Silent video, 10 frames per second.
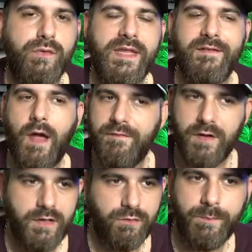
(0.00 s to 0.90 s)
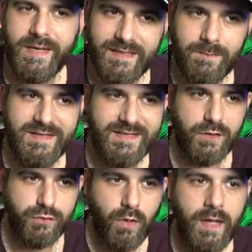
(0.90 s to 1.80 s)
qu'on avait avant, ils n'ont pas été mis
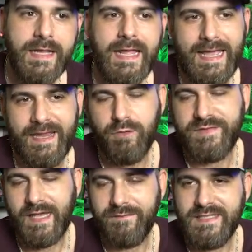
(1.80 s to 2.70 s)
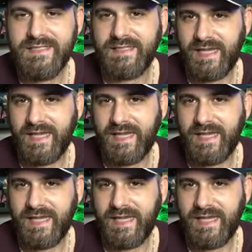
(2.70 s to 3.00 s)
à jour. Et le service